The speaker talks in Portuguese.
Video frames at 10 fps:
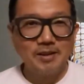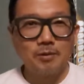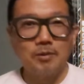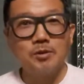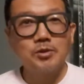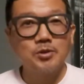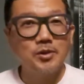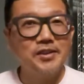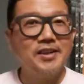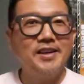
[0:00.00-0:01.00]
quando eu
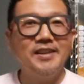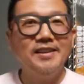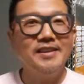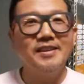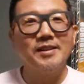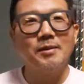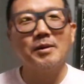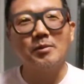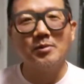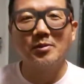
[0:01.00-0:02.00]
sonhei em ter uma
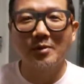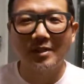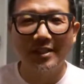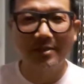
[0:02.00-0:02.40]
consultoria